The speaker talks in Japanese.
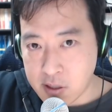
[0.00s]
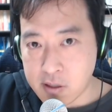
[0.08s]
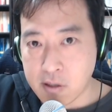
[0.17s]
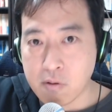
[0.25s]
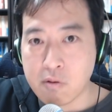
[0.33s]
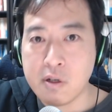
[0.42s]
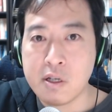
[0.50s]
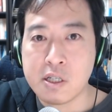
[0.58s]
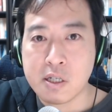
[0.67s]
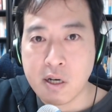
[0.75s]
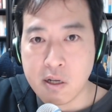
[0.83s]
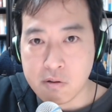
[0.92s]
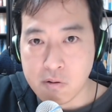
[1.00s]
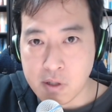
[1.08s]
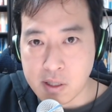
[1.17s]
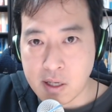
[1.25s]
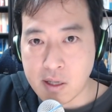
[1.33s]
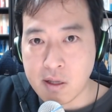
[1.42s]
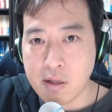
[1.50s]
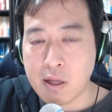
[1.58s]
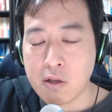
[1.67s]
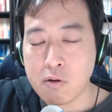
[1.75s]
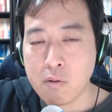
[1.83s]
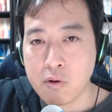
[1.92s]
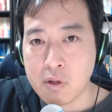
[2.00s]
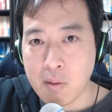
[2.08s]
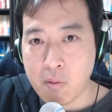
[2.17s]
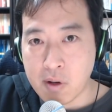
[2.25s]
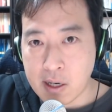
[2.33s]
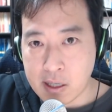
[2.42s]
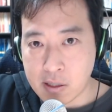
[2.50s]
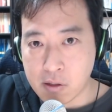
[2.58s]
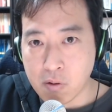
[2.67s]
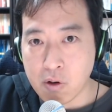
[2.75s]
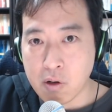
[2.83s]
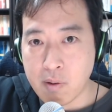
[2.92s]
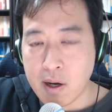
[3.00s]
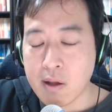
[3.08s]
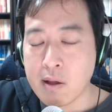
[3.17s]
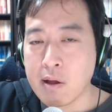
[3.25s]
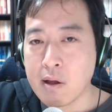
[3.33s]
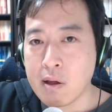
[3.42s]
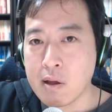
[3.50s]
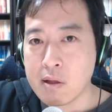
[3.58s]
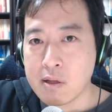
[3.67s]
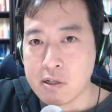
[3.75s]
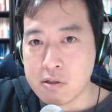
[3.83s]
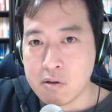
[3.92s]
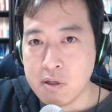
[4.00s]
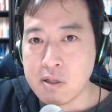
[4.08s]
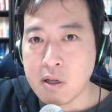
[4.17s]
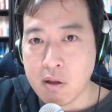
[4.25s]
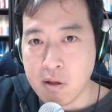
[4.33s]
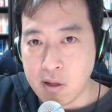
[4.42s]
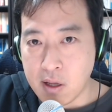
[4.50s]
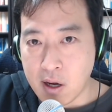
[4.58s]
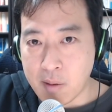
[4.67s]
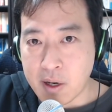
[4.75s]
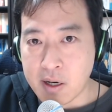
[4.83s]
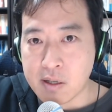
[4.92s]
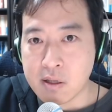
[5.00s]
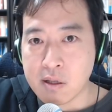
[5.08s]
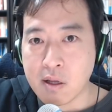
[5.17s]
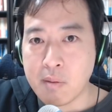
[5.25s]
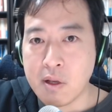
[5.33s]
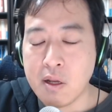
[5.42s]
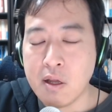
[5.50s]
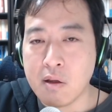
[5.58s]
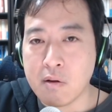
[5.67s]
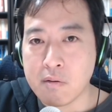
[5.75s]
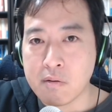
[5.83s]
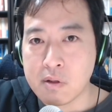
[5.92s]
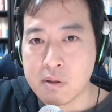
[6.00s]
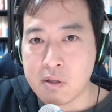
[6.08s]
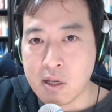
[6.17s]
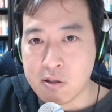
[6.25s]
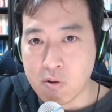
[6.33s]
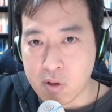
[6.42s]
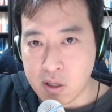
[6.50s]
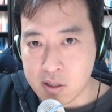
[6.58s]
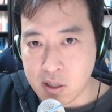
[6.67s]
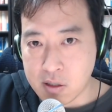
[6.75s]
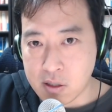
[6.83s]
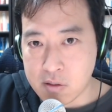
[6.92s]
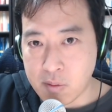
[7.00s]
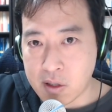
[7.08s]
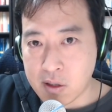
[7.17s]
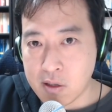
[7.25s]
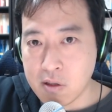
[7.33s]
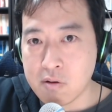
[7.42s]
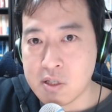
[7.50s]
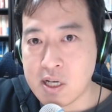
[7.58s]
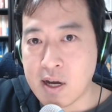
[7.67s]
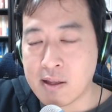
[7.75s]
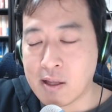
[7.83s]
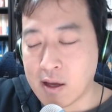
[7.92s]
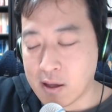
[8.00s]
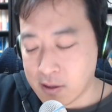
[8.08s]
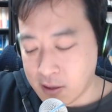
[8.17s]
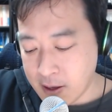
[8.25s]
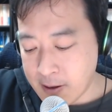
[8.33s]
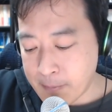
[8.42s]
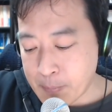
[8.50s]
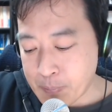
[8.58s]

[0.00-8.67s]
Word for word: た通りにしっかり動いていて何の問題もなかったと。これは単純にセキュリティが甘かったために不正送金されてしまったという事案であって、